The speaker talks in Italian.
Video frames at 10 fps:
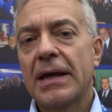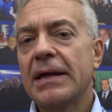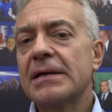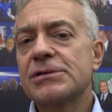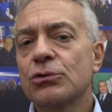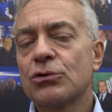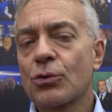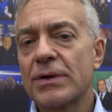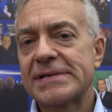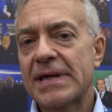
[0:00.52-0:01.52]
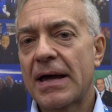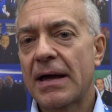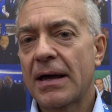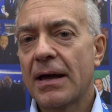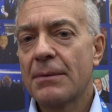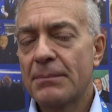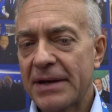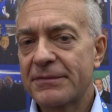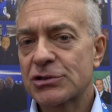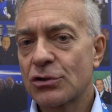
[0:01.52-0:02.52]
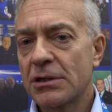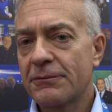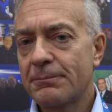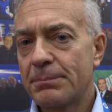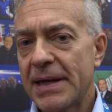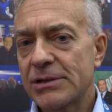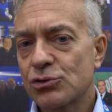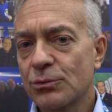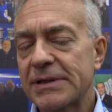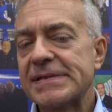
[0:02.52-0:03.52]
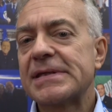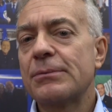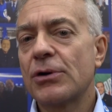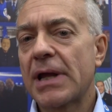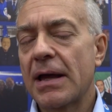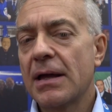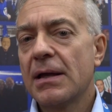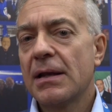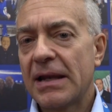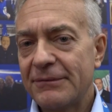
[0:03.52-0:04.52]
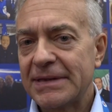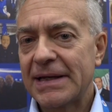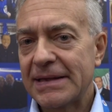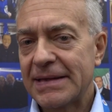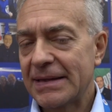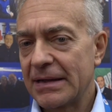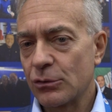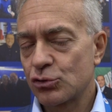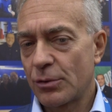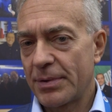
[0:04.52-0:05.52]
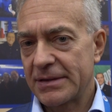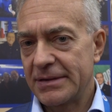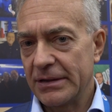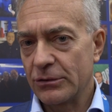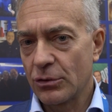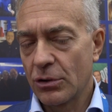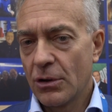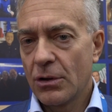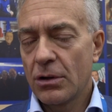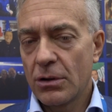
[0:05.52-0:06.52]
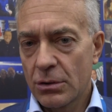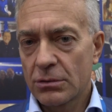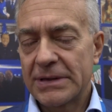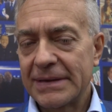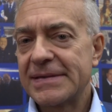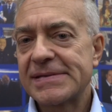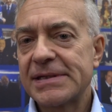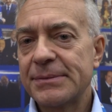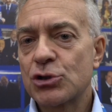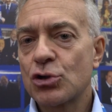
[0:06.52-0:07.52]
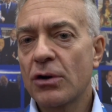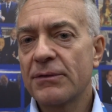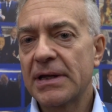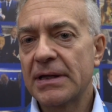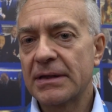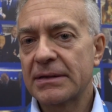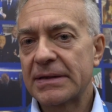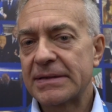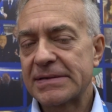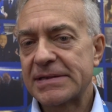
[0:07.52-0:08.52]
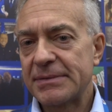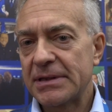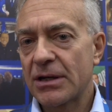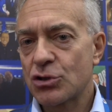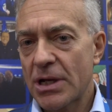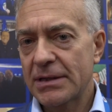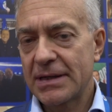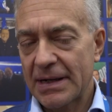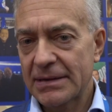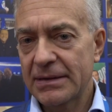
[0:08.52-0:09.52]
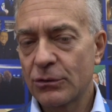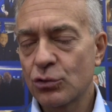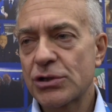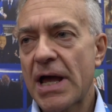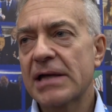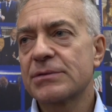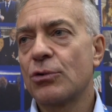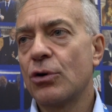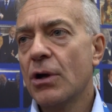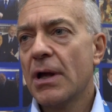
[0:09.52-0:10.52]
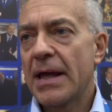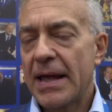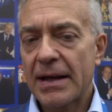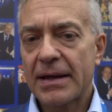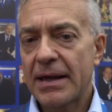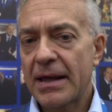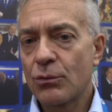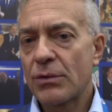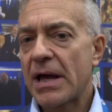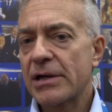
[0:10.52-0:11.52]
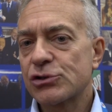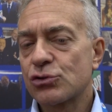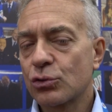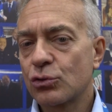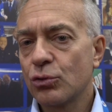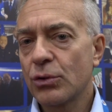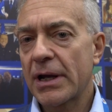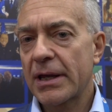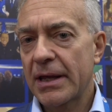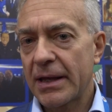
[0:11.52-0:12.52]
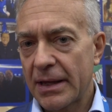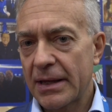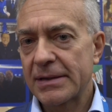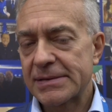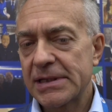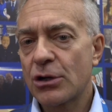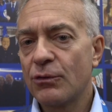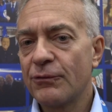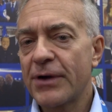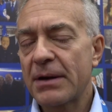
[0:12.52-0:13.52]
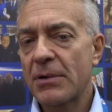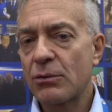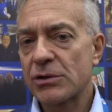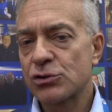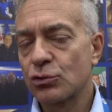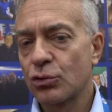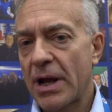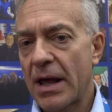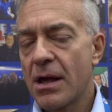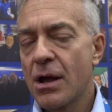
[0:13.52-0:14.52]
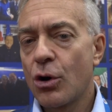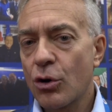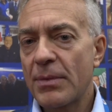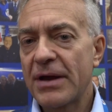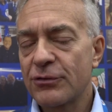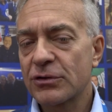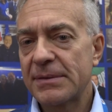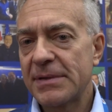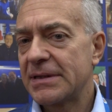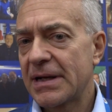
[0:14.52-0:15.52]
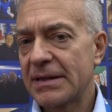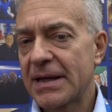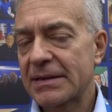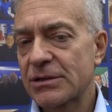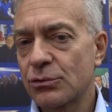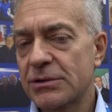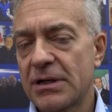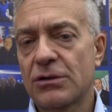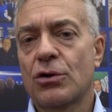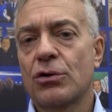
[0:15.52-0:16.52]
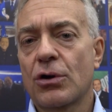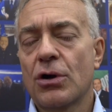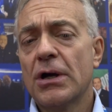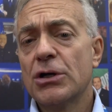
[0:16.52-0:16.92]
Innanzitutto questa manifestazione di Pestum testimonia la vitalità del nostro partito, eh, tantissimi giovani, tantissimi dirigenti, grande entusiasmo e anche una struttura che si conferma una struttura ormai fortemente radicata sul territorio.